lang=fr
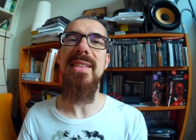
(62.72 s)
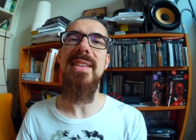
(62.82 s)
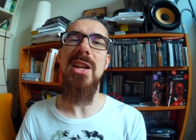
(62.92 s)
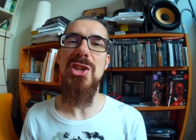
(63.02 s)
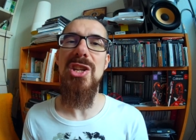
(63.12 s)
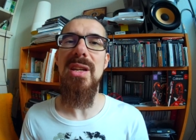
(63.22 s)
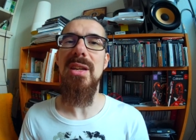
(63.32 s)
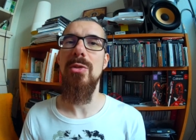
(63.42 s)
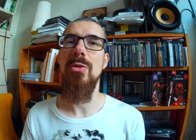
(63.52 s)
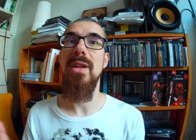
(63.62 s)
détachées
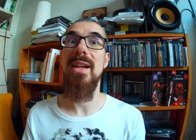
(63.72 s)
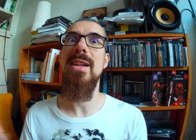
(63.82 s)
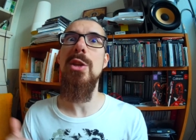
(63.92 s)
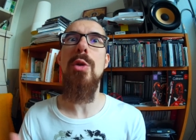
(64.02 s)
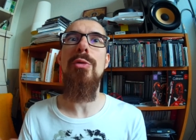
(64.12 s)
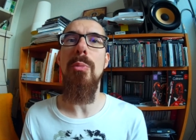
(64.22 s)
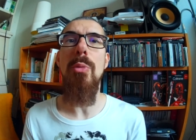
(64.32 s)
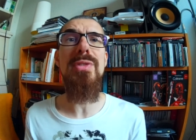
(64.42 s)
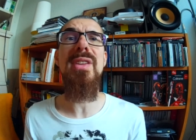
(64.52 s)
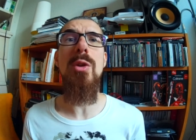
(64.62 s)
que les clients vont
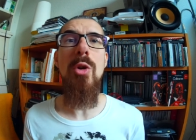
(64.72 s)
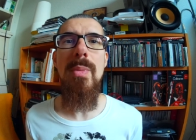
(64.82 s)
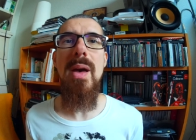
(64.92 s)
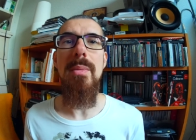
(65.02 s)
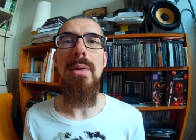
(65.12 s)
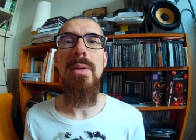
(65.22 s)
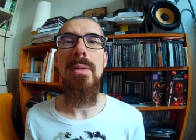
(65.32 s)
monter eux-mêmes.